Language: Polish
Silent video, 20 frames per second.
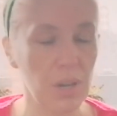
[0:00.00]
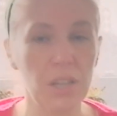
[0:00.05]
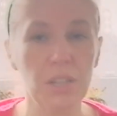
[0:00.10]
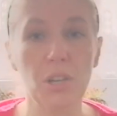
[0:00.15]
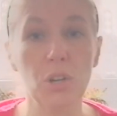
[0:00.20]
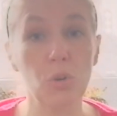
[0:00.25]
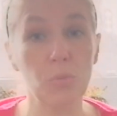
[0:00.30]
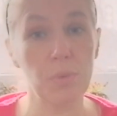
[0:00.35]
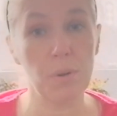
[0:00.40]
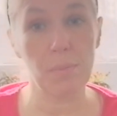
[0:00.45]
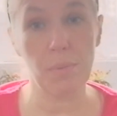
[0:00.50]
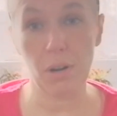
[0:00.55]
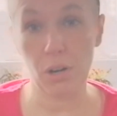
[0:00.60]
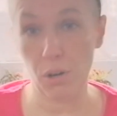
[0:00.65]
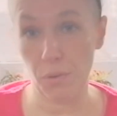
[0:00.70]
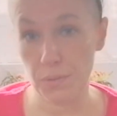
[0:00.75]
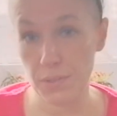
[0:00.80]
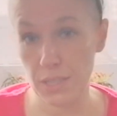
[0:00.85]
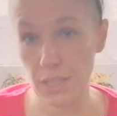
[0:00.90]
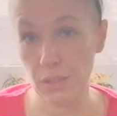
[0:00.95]
ja nie lubię
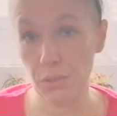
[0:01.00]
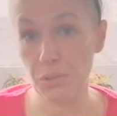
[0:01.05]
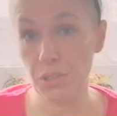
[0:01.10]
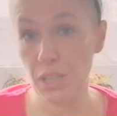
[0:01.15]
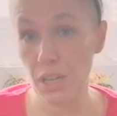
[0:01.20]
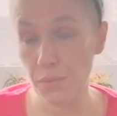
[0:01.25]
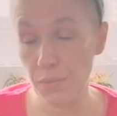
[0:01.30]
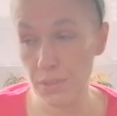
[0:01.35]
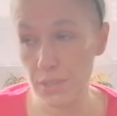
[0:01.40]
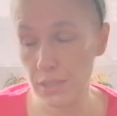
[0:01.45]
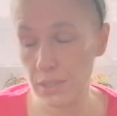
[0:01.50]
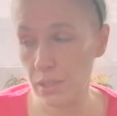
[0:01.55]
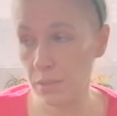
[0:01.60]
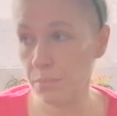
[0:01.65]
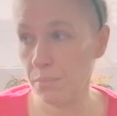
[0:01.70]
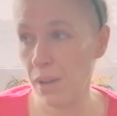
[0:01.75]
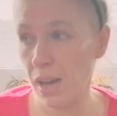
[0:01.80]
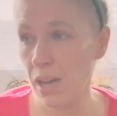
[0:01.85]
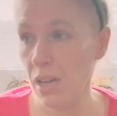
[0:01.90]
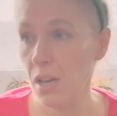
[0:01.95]
makowca, no nienawidzę te,
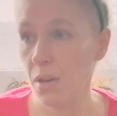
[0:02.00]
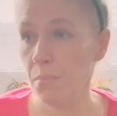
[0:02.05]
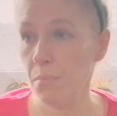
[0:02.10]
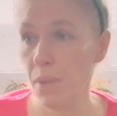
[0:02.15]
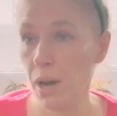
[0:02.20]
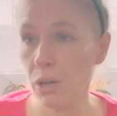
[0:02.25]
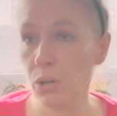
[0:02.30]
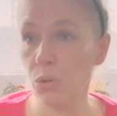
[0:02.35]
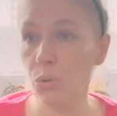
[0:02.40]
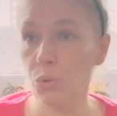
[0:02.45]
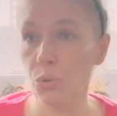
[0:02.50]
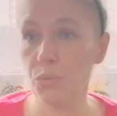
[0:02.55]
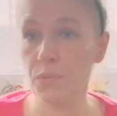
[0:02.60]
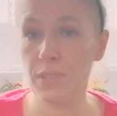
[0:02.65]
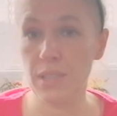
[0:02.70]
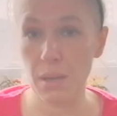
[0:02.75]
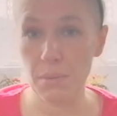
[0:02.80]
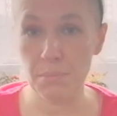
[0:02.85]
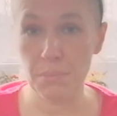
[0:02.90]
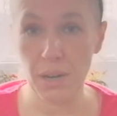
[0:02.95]
ma, maku w
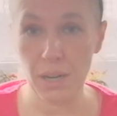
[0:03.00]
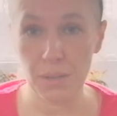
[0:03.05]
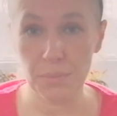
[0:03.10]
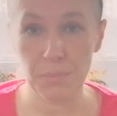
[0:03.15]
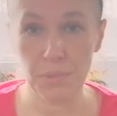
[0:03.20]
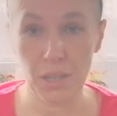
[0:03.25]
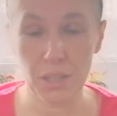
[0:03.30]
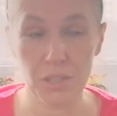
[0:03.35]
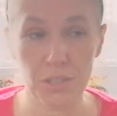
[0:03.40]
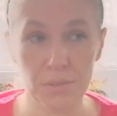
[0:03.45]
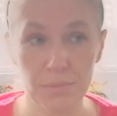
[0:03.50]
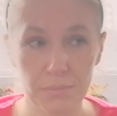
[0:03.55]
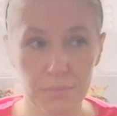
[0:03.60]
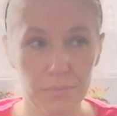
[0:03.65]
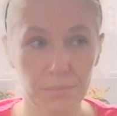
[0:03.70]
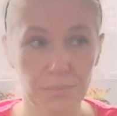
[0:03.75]
zębach mieć.